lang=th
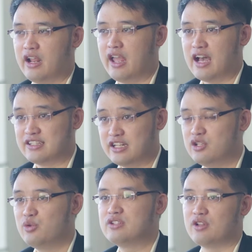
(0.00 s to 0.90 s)
ง ARC
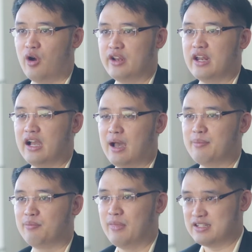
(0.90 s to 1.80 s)
ที่ช่วยสอนเนี่ยนะครับ
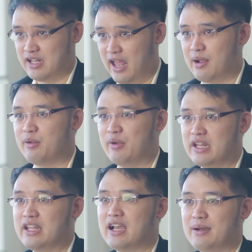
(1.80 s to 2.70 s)
มาแสดงในวัน
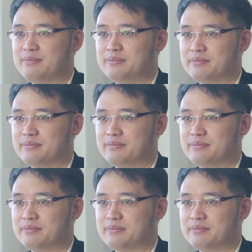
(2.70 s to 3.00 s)
นี้ครับ